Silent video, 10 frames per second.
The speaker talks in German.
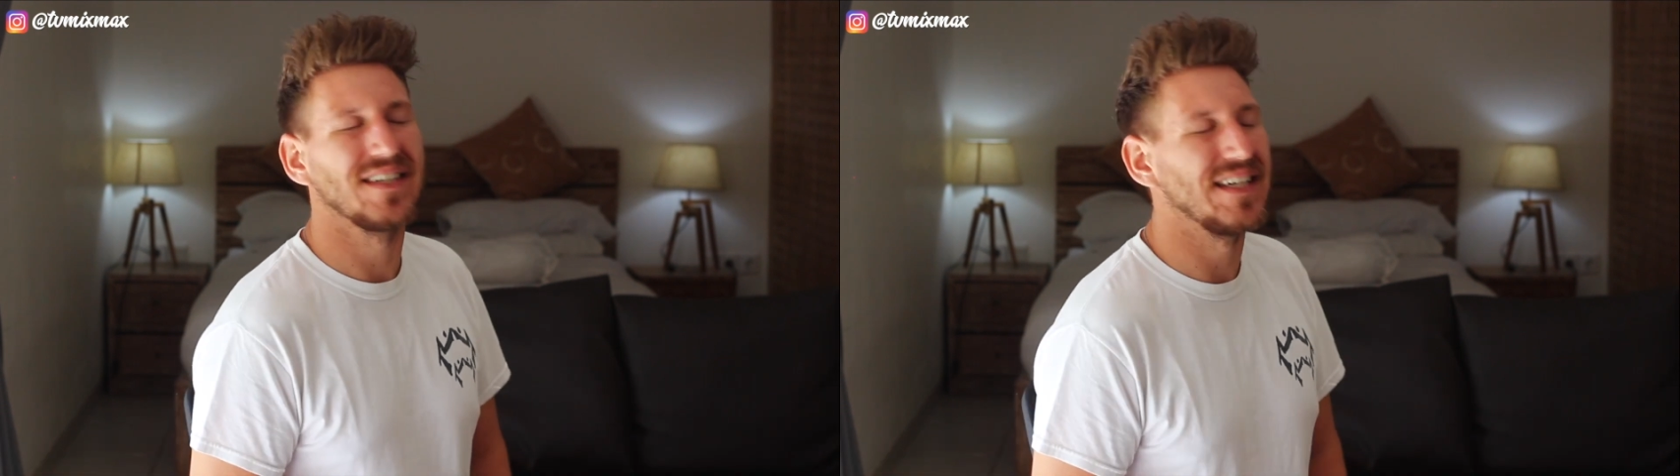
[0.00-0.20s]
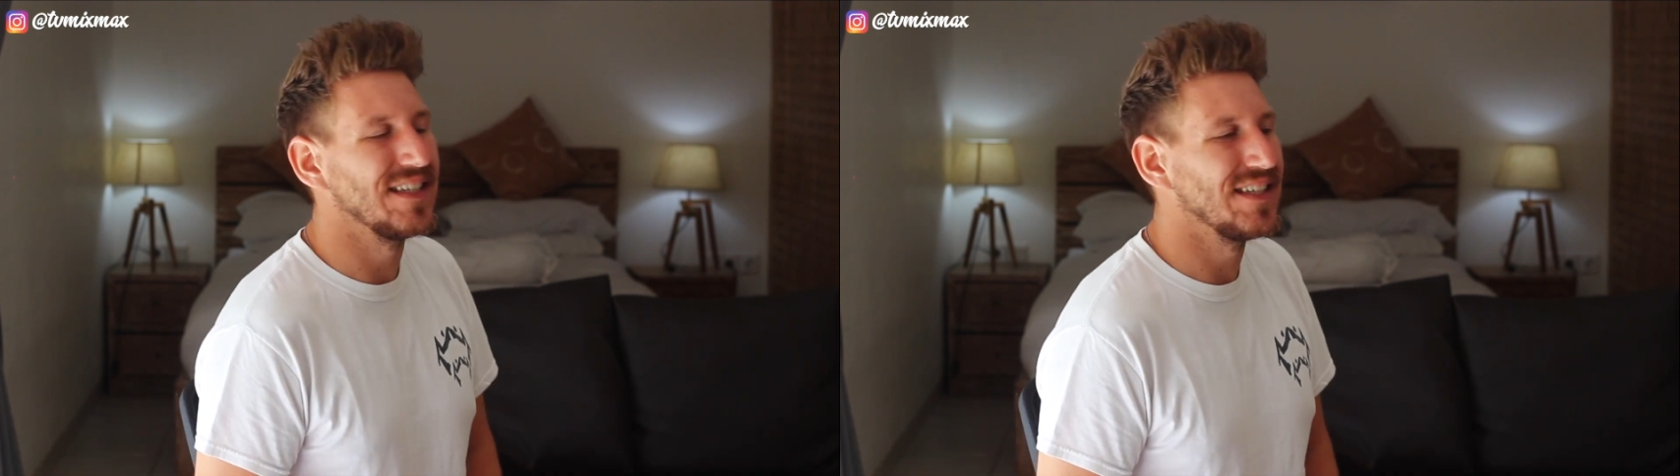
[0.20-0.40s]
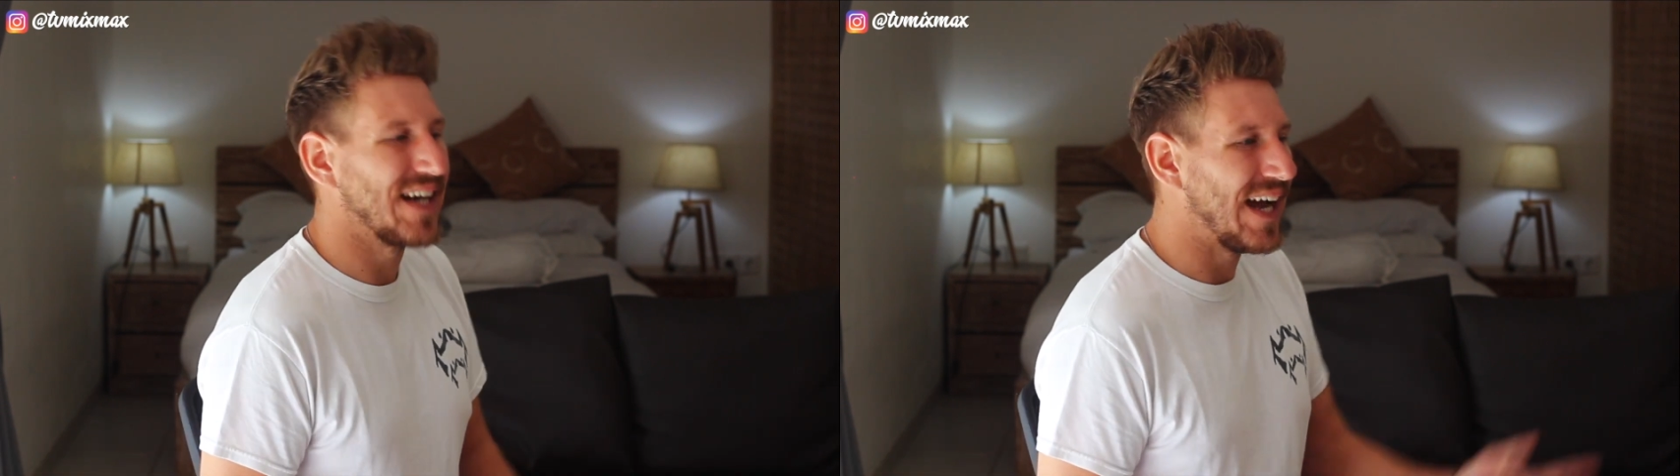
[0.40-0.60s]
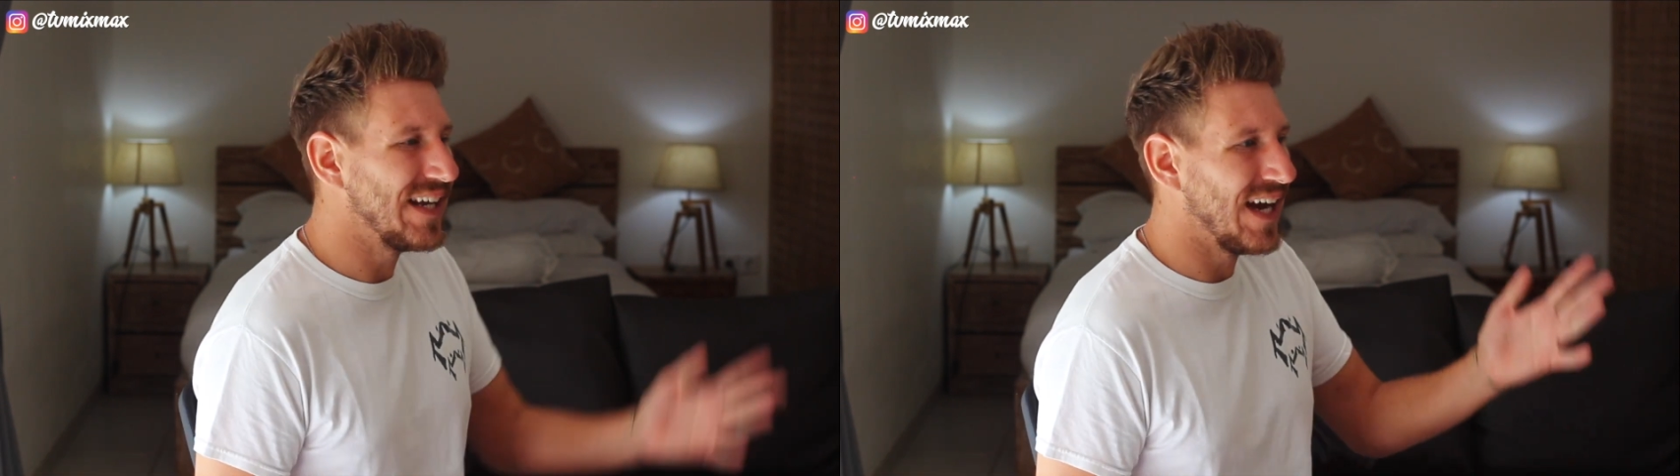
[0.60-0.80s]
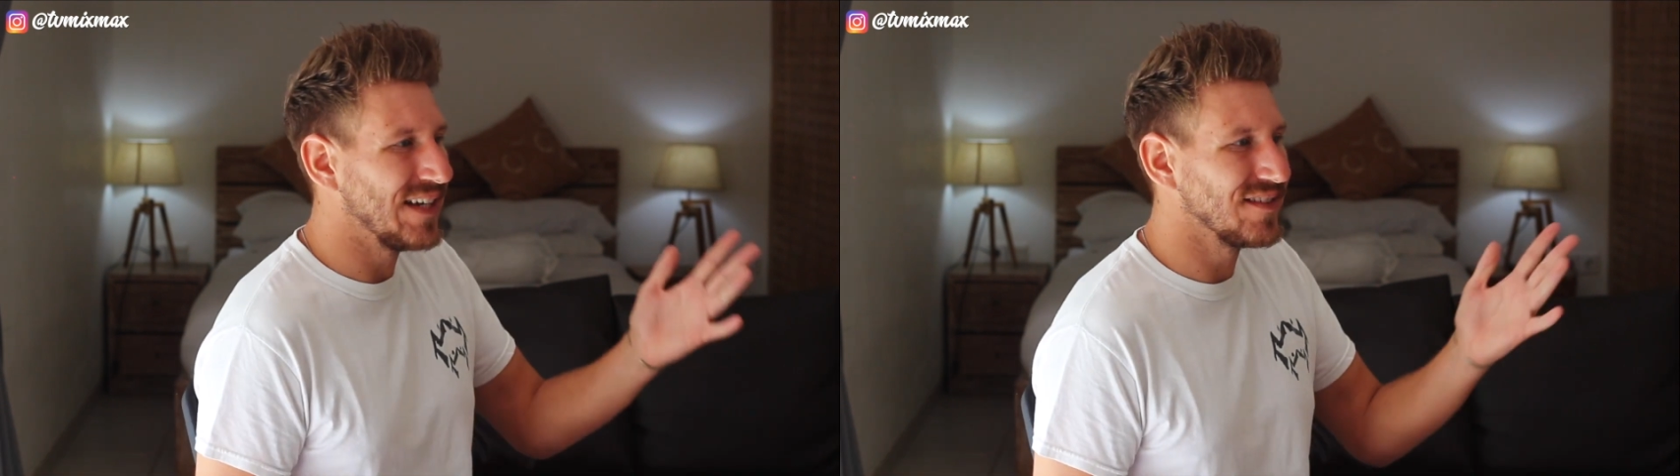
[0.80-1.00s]
in drei
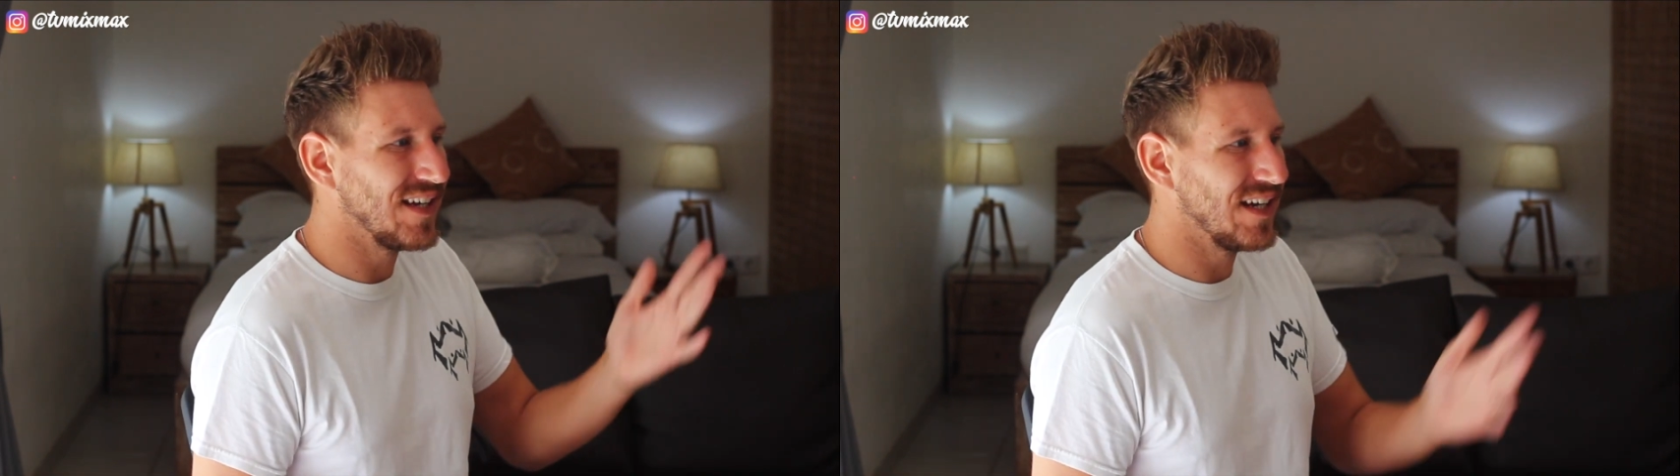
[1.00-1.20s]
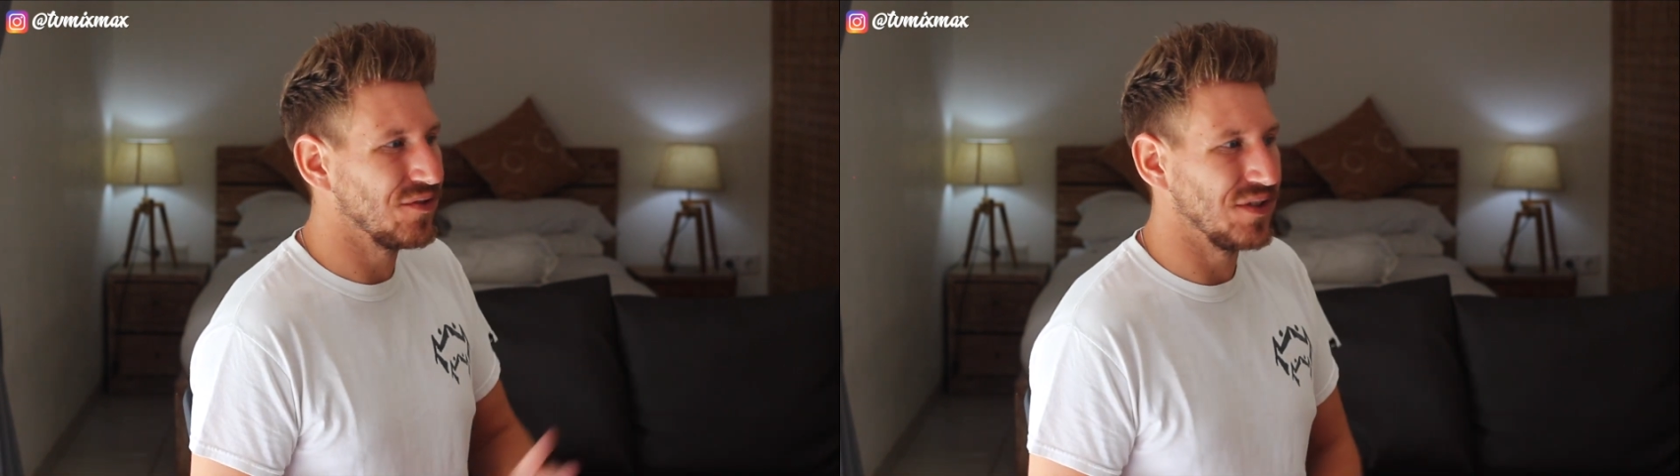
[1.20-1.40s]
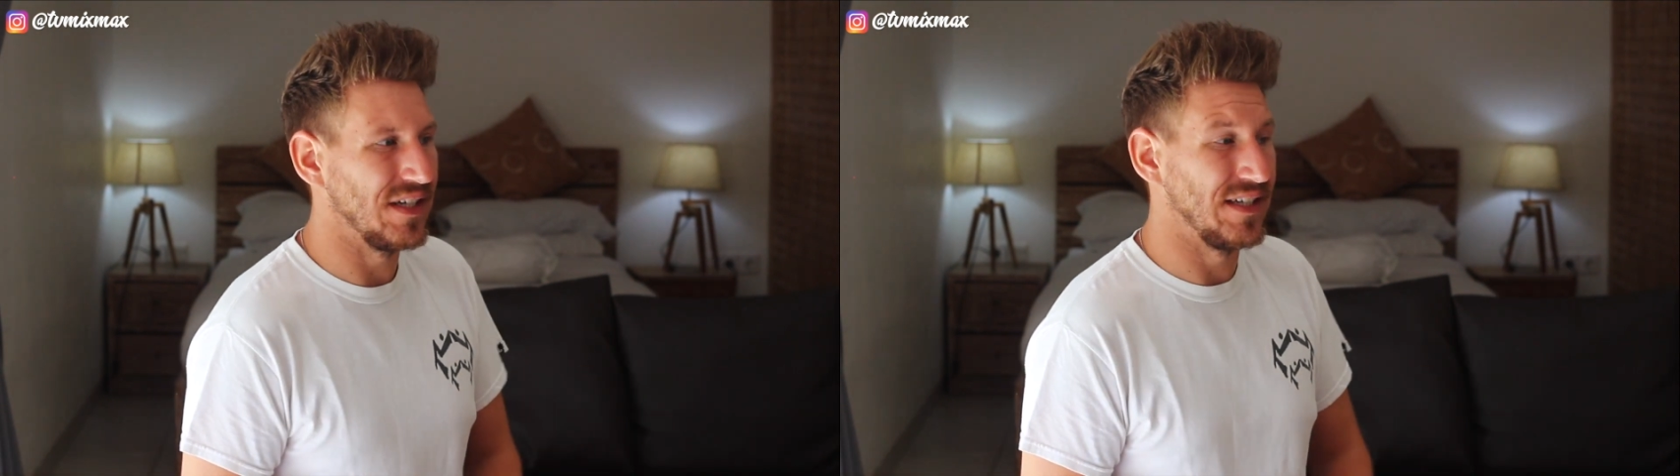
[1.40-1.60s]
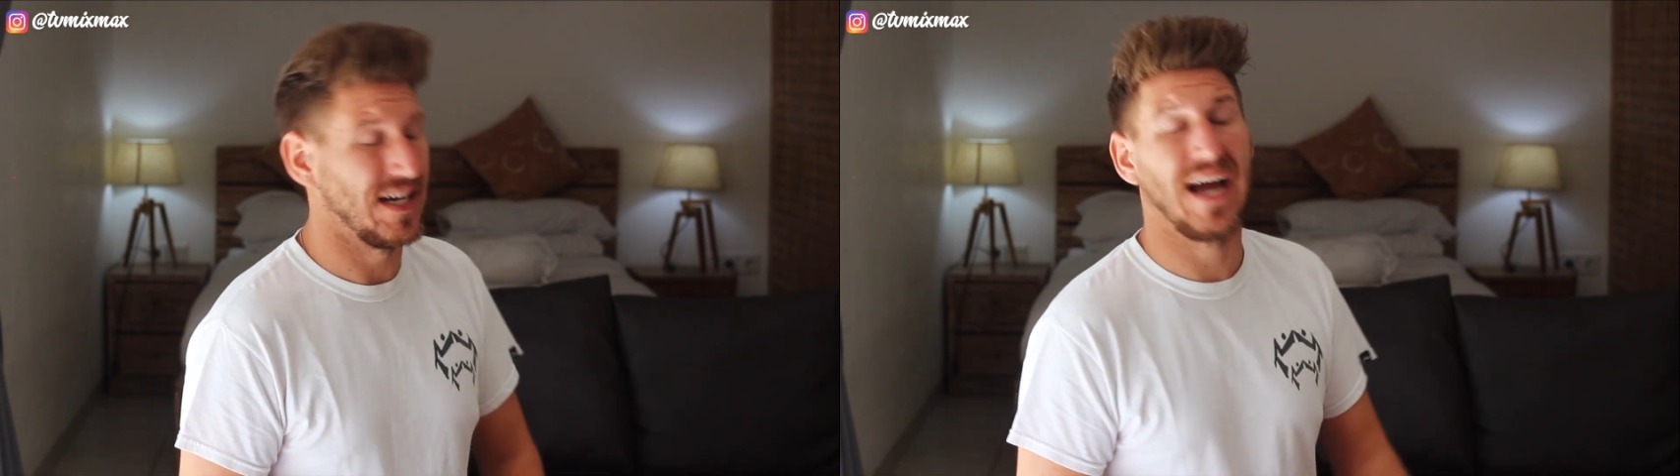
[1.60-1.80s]
Jahren sage oder in